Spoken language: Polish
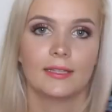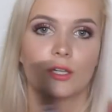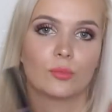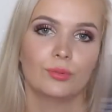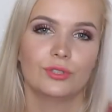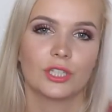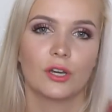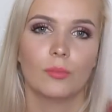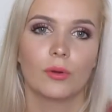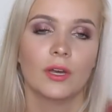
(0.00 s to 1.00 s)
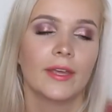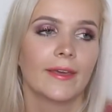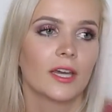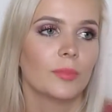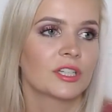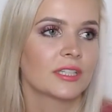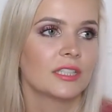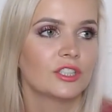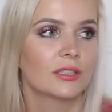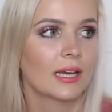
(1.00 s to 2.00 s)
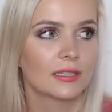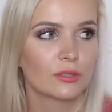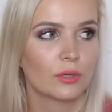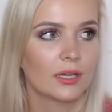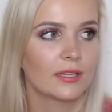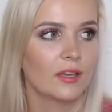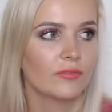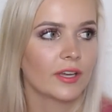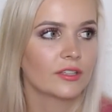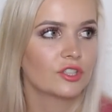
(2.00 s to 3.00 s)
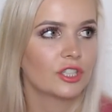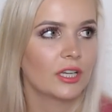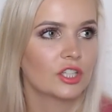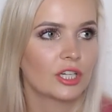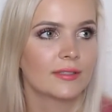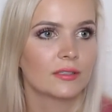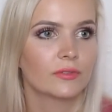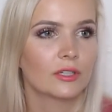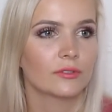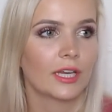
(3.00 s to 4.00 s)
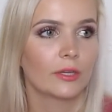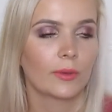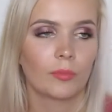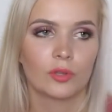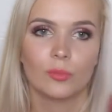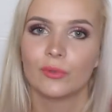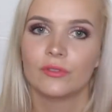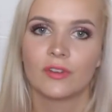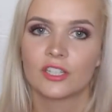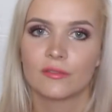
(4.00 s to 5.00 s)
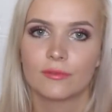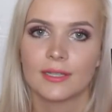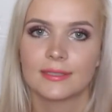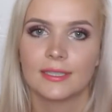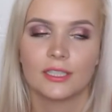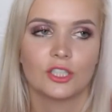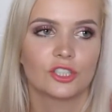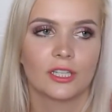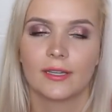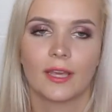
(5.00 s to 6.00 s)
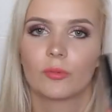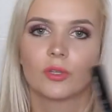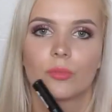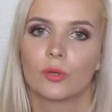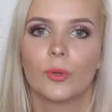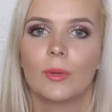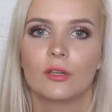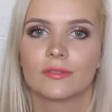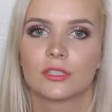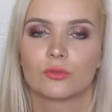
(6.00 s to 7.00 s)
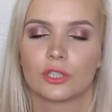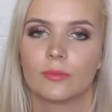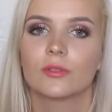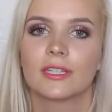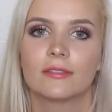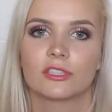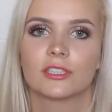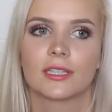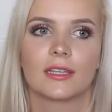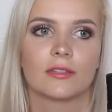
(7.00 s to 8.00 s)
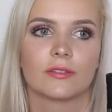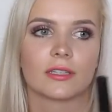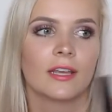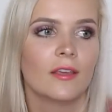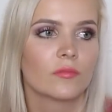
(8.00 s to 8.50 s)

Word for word: nie kupujcie go, bo chyba, że chcecie tak naturalny efekt, że rzęsy wyglądają jakby to były Wasze własne i że jakby nie były pomalowane tuszem. On daje właśnie taki efekt.